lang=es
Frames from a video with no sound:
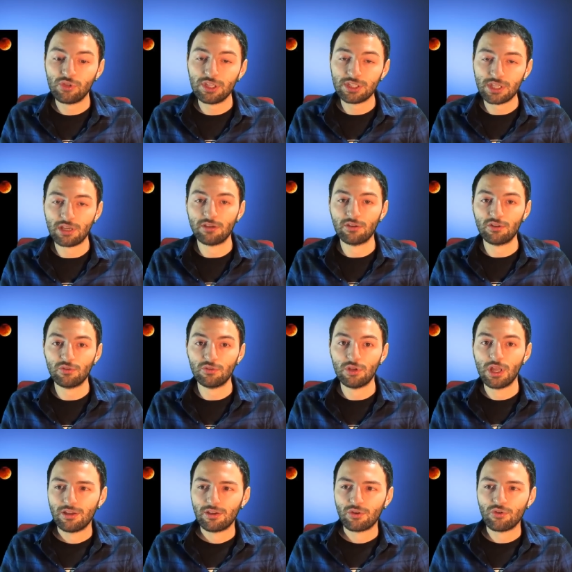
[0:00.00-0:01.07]
Di Sangro
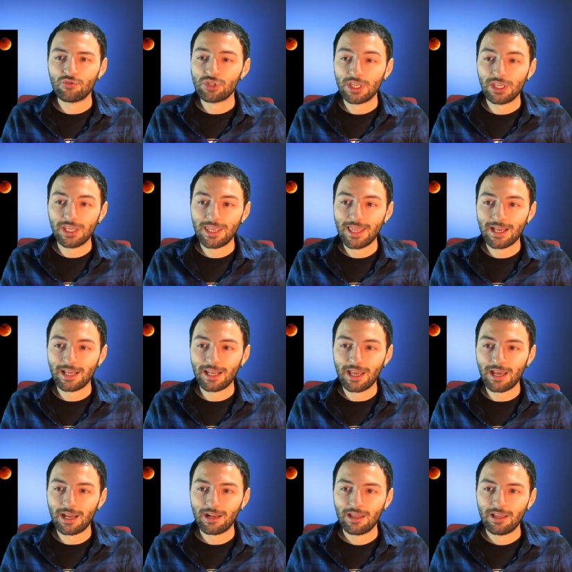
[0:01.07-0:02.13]
consiguiera
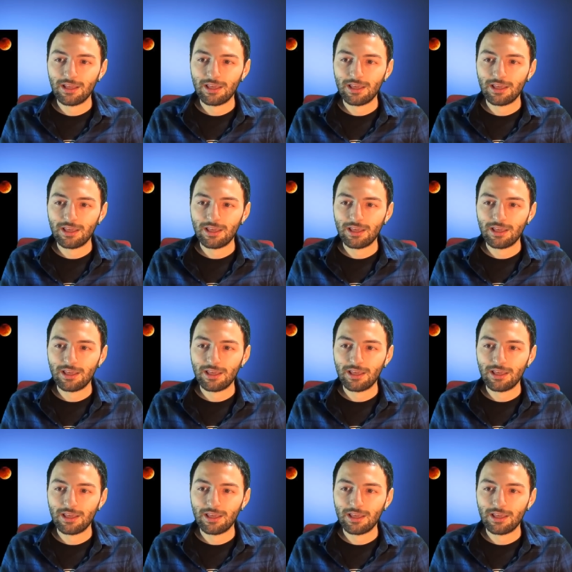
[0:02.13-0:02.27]
crear